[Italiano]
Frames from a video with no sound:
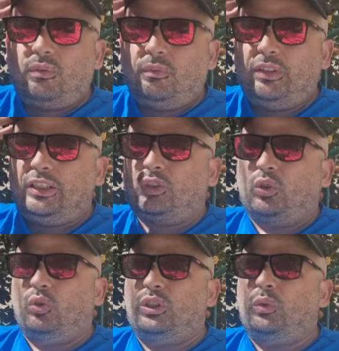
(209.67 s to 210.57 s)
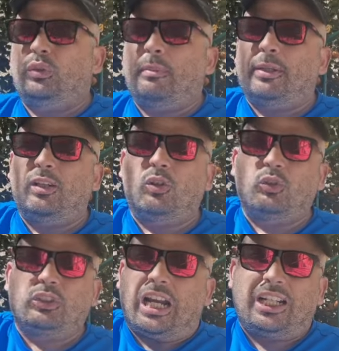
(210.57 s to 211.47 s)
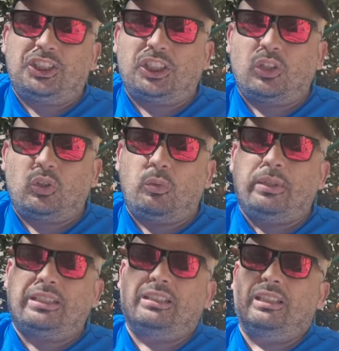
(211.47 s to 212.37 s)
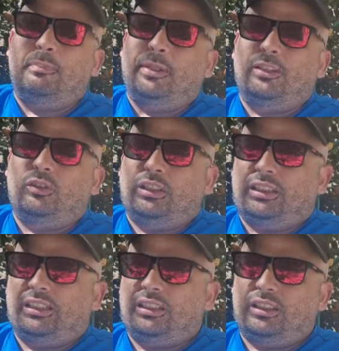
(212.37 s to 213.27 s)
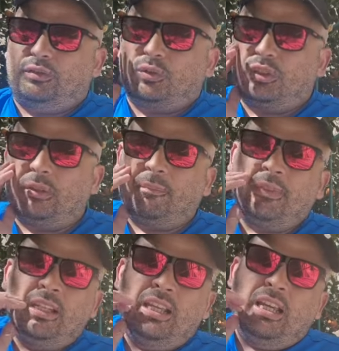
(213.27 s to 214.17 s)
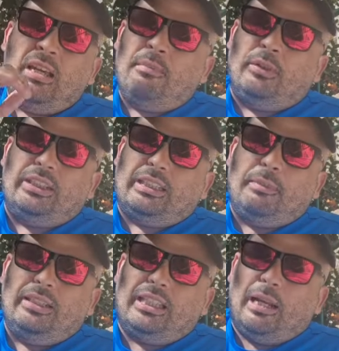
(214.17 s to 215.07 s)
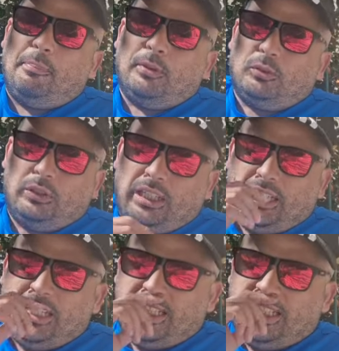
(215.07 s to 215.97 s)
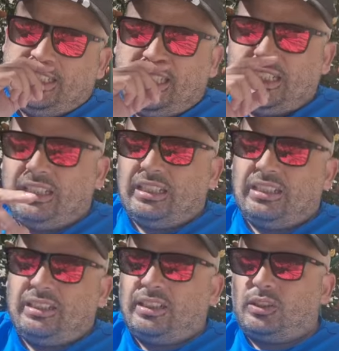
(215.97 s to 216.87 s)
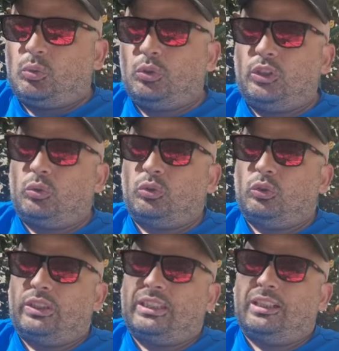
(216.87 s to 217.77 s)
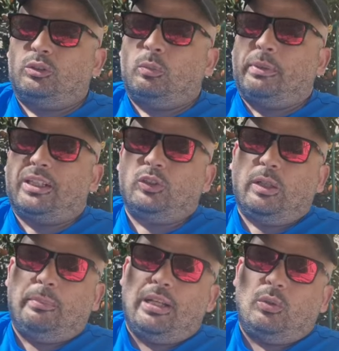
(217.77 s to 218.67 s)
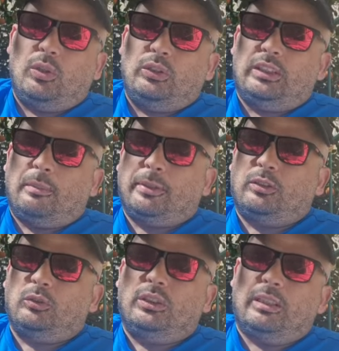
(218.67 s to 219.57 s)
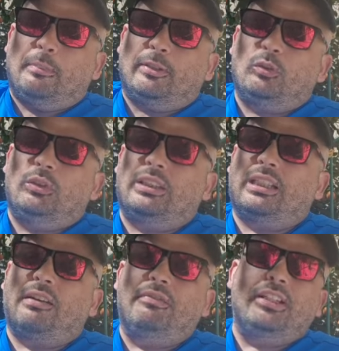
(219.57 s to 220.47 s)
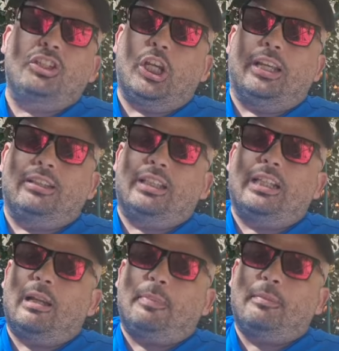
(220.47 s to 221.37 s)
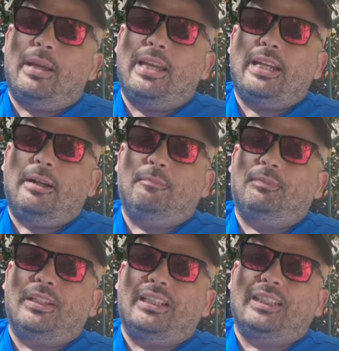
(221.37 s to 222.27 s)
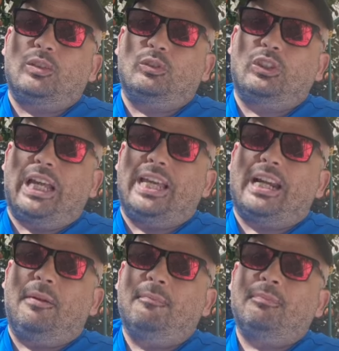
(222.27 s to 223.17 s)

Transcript: visto così un epilogo tragico come dipinto da tanti tifosi ma onestamente l'apporto di Allegri nel, nel, suo ritorno è stato paragonabile a quello di Trapattoni. Trapattoni stravincente nella prima era, nella seconda era